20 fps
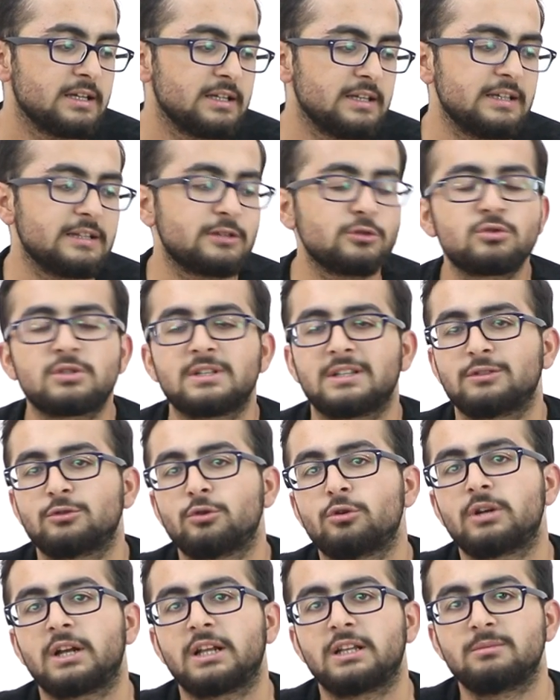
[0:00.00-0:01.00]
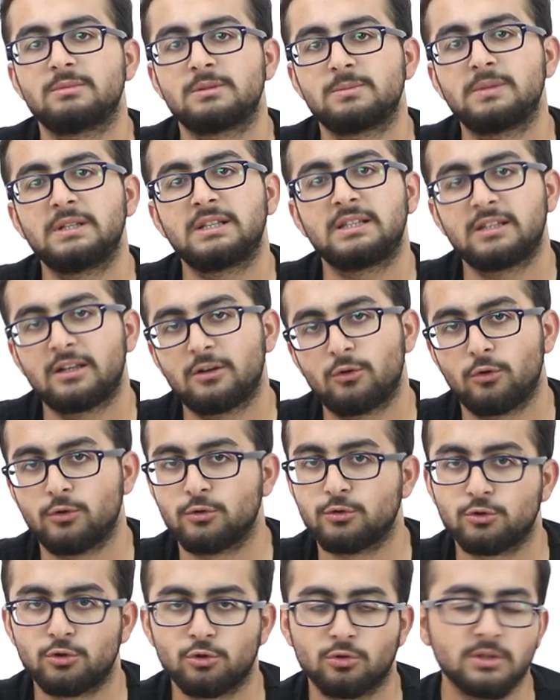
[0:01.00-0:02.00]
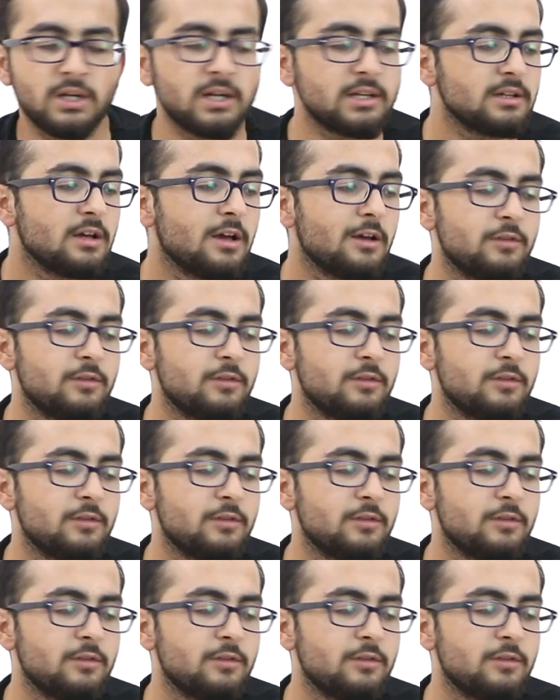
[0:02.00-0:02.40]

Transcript: ilk 3 senede öğrendiğimiz bilgileri ölçüyorlar.